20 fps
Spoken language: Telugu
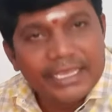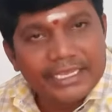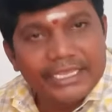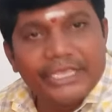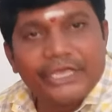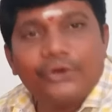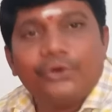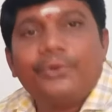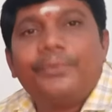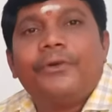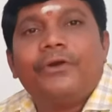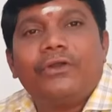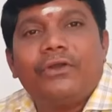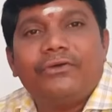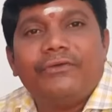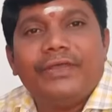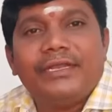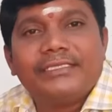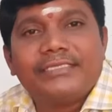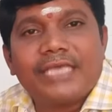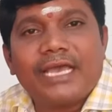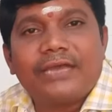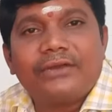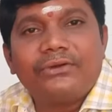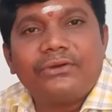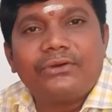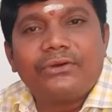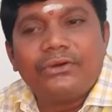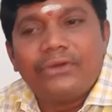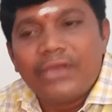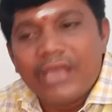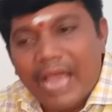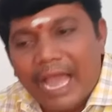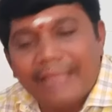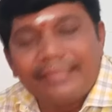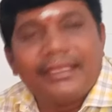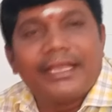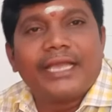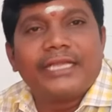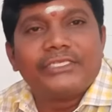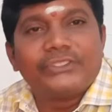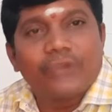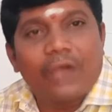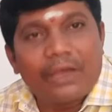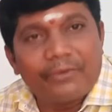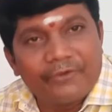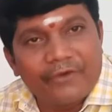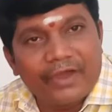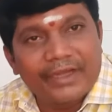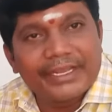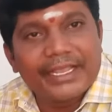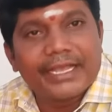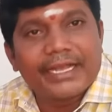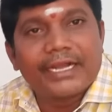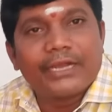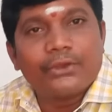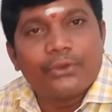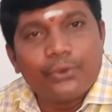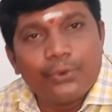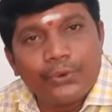ఈ రూపంలో వెలిశారు అందుకని స్వామివారికి ఇక్కడ